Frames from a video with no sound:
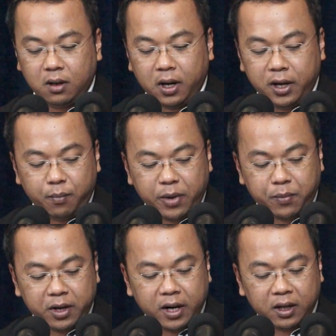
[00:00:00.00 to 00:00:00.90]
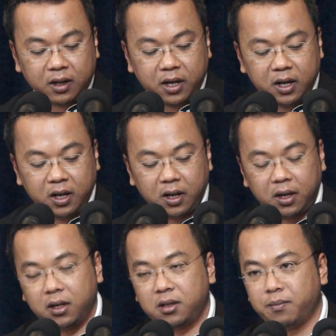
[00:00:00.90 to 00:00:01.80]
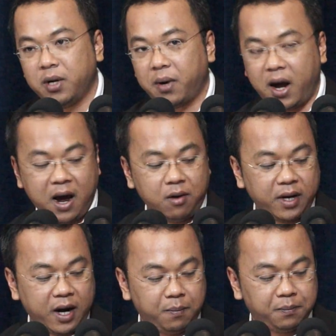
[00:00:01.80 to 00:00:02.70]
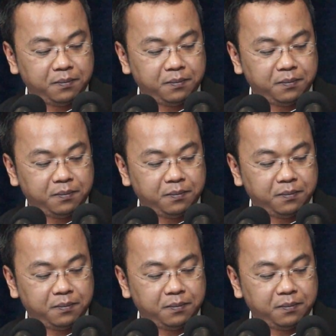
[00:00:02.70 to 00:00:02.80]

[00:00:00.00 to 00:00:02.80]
อันนี้ก็เป็นประเด็นคดีจำนำข้าวนะครับ